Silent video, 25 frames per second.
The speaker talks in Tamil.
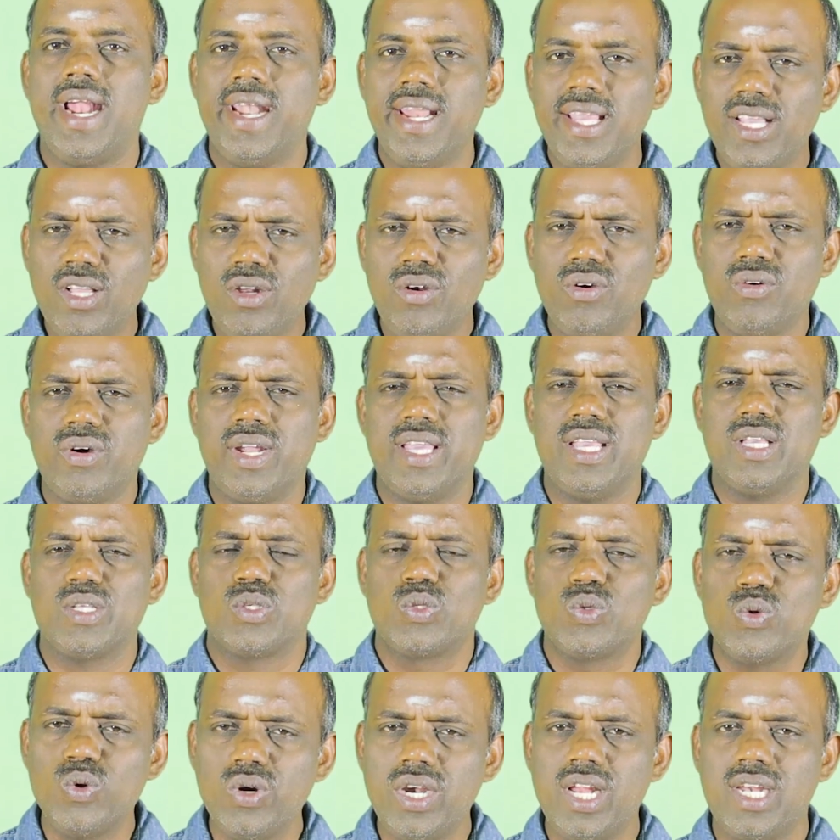அணைகளுடைய
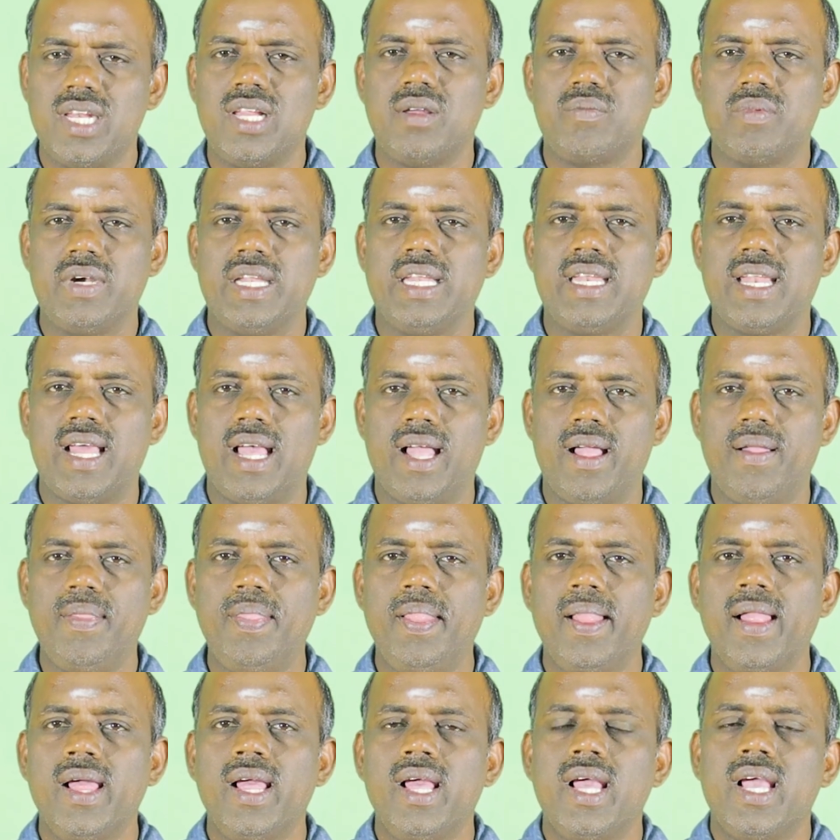சூழல் எப்படின்னா
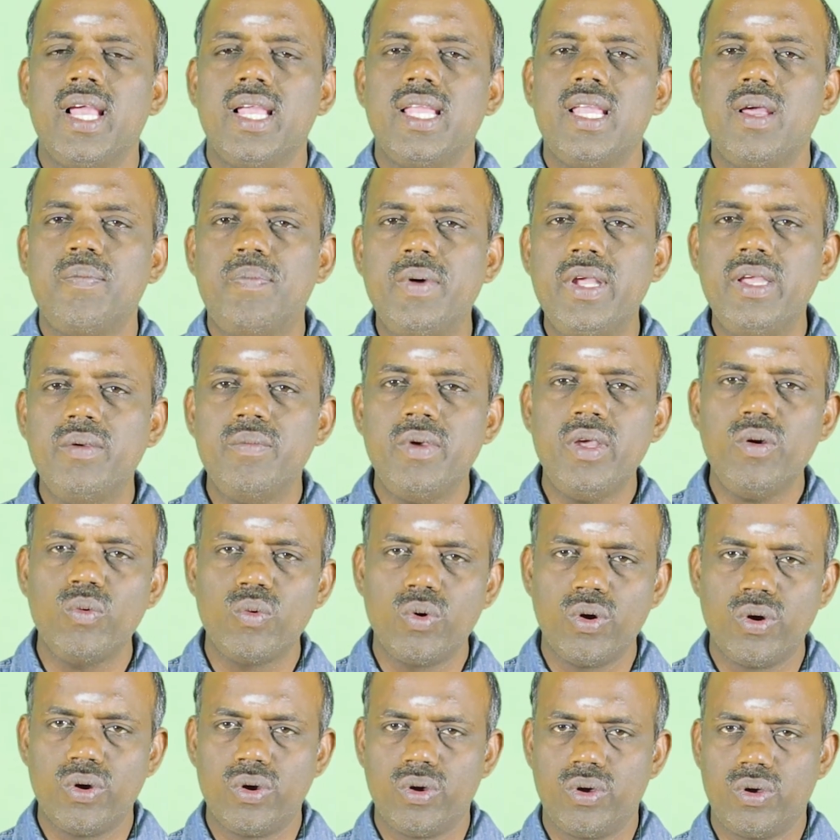எப்பயுமே
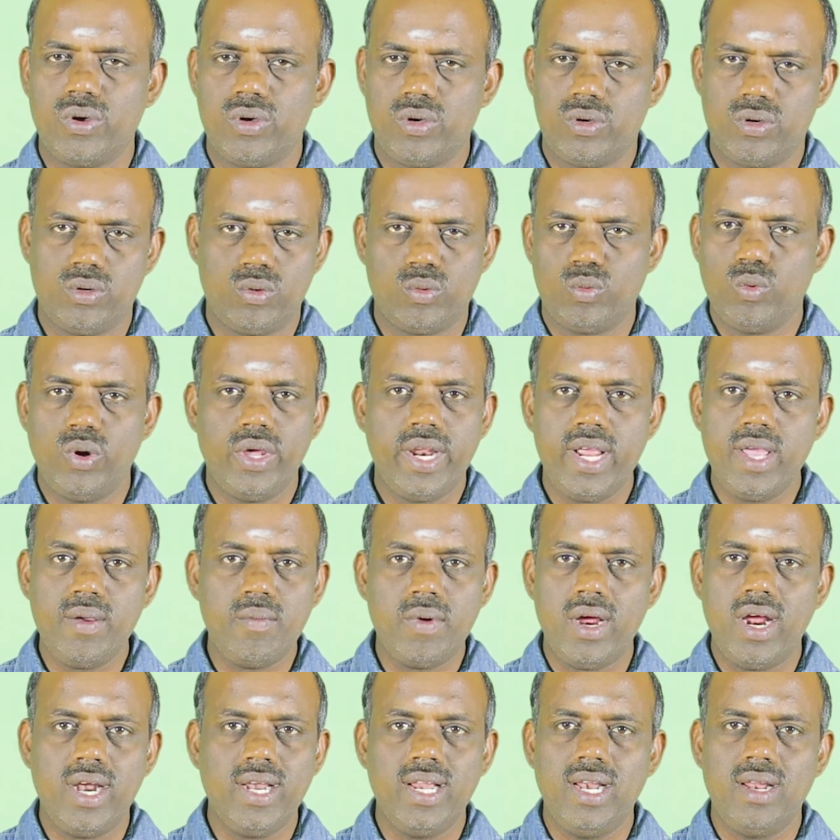ஒரே
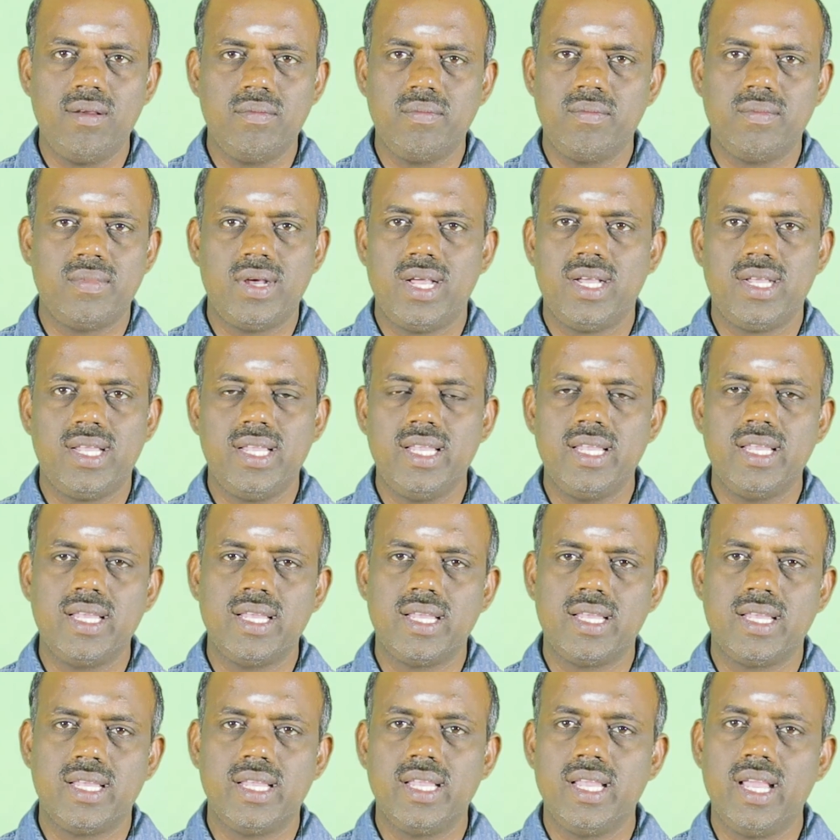மாநிலமாக
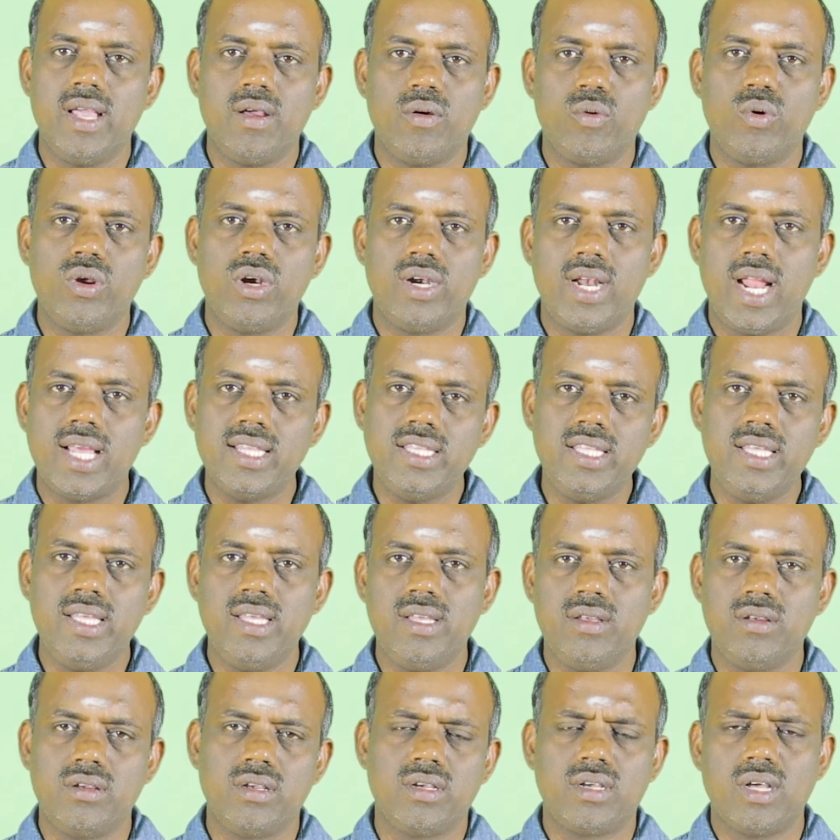இங்கே ஒரு நதி
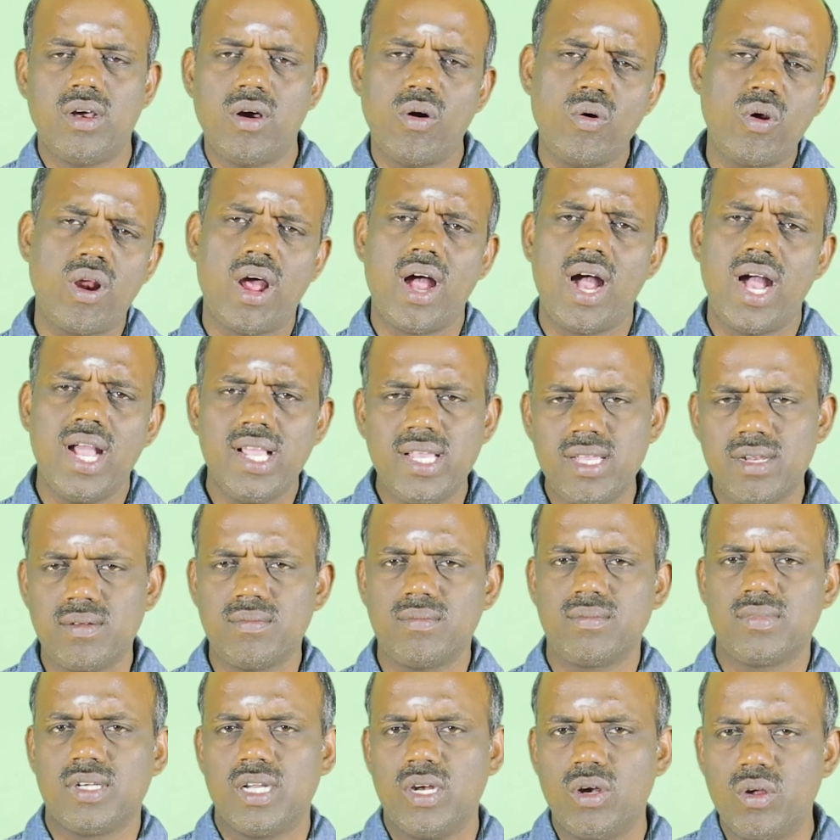ஒரு
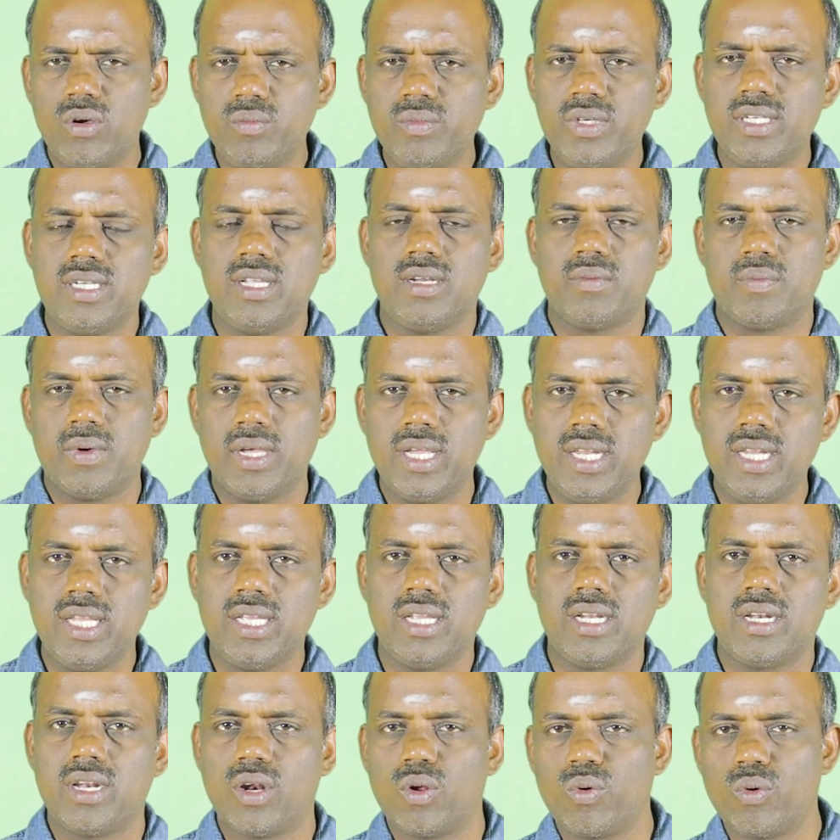ஆயிரம் கிலோமீட்டர்
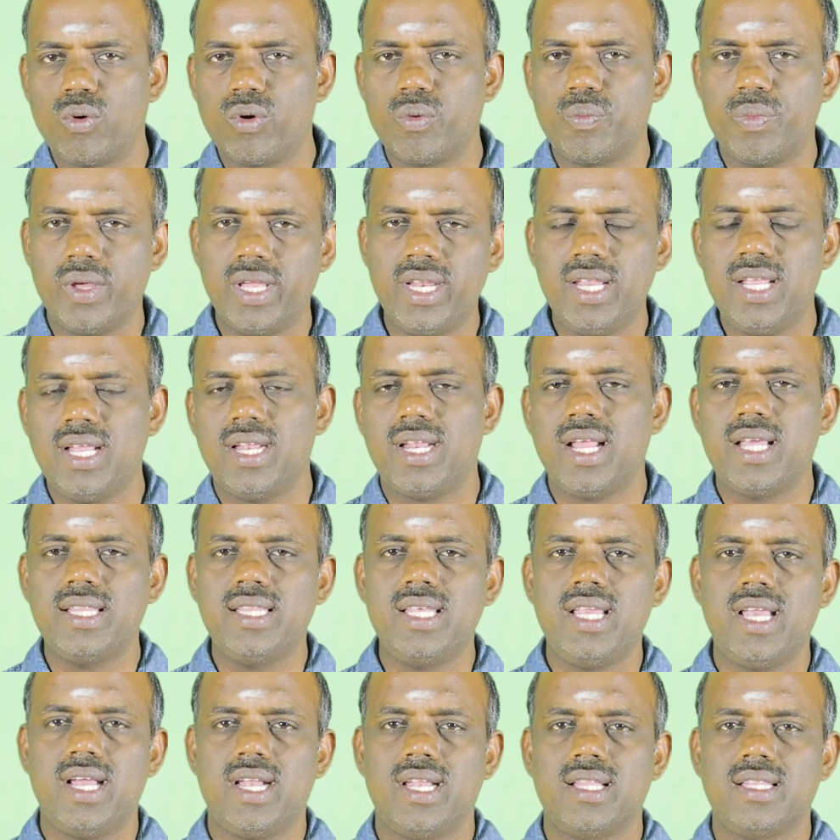பயணிக்கின்ற ஒரு பெரிய
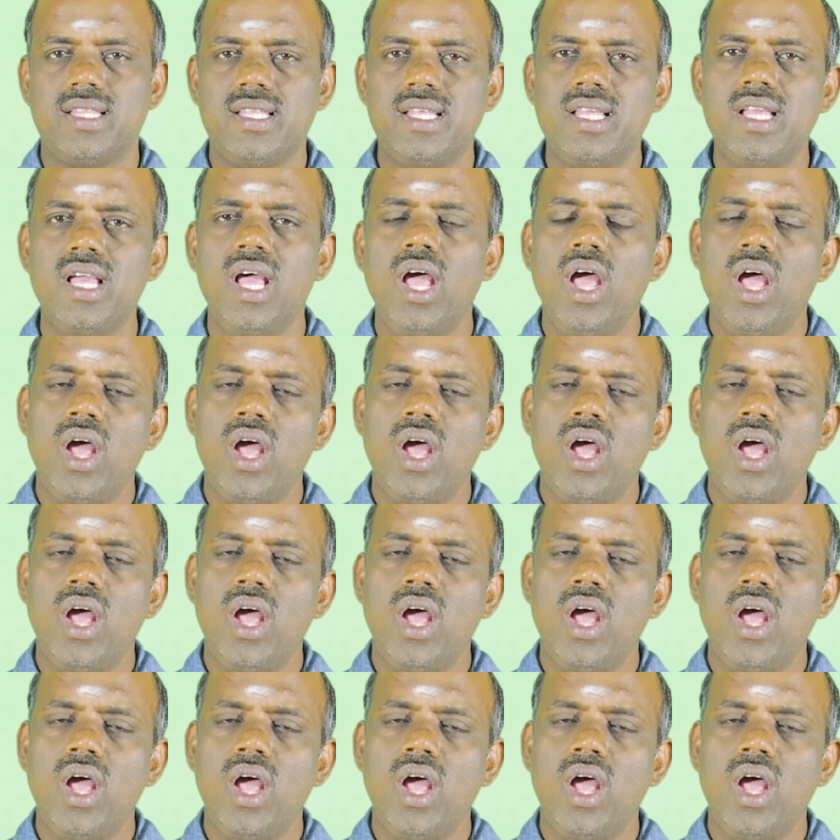நதியானது